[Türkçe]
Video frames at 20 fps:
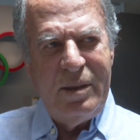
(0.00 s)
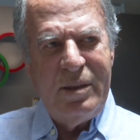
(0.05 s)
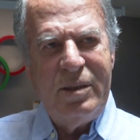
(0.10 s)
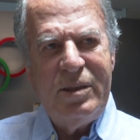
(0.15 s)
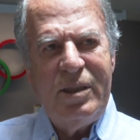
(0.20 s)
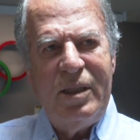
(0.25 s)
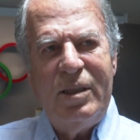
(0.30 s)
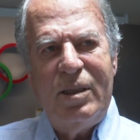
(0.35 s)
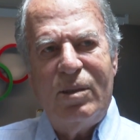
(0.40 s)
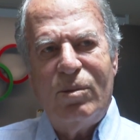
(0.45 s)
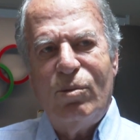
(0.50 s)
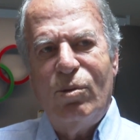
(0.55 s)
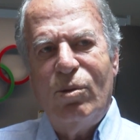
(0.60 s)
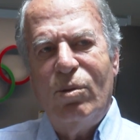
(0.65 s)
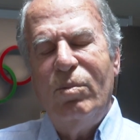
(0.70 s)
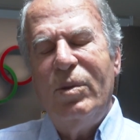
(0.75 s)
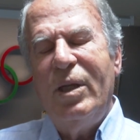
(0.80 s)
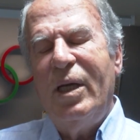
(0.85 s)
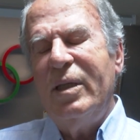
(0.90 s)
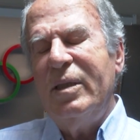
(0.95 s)
şeydir,
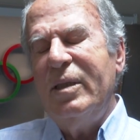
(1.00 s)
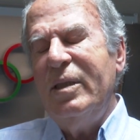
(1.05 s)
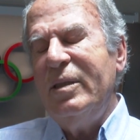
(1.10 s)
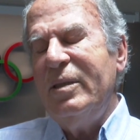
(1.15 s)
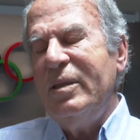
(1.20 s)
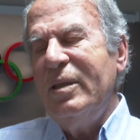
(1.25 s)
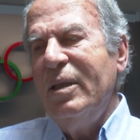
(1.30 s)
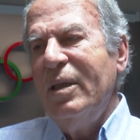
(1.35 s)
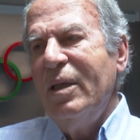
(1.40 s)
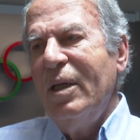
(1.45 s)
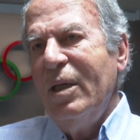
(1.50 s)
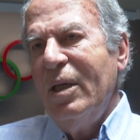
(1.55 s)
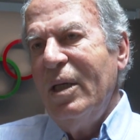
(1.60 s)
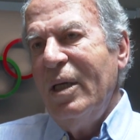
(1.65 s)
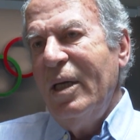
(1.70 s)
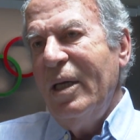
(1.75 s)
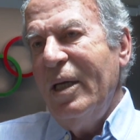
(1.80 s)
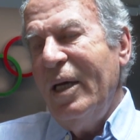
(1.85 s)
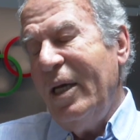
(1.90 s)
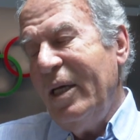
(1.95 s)
kurumlardır.
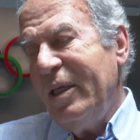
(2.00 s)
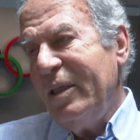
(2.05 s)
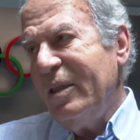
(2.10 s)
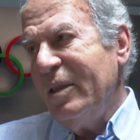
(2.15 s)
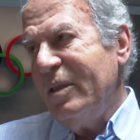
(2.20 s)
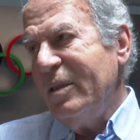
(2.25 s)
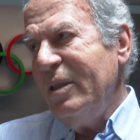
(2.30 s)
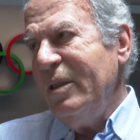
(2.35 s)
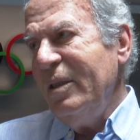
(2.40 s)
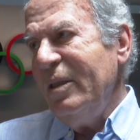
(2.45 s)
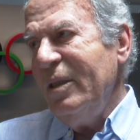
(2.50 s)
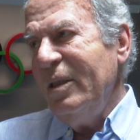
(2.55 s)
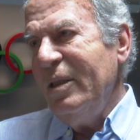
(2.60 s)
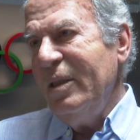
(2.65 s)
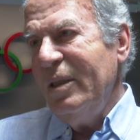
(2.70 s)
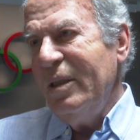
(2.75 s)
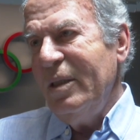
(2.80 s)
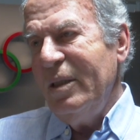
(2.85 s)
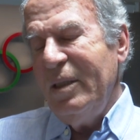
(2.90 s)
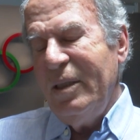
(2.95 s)
Herkesin
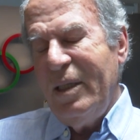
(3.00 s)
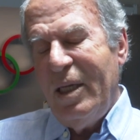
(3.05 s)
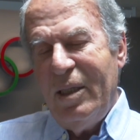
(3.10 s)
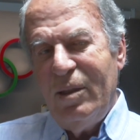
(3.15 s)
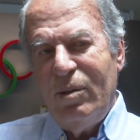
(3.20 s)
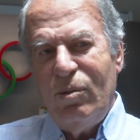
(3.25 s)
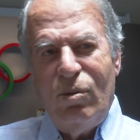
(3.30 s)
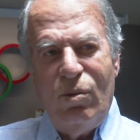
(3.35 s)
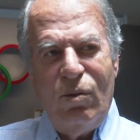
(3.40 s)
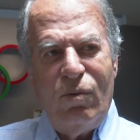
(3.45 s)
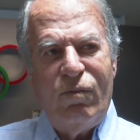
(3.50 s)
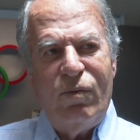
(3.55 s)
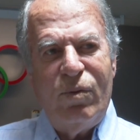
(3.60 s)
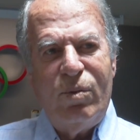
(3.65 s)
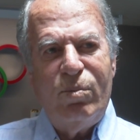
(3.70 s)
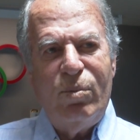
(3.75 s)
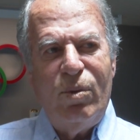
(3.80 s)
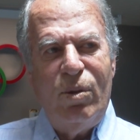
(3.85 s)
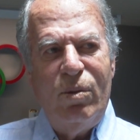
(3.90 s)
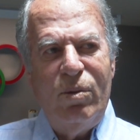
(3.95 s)
yani Türk
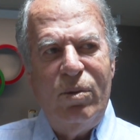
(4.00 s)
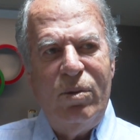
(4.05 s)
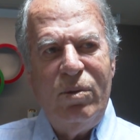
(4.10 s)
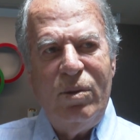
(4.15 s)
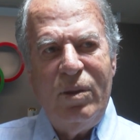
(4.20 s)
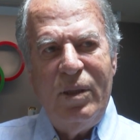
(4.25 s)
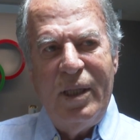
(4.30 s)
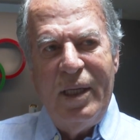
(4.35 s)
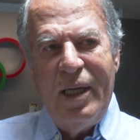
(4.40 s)
futbolunun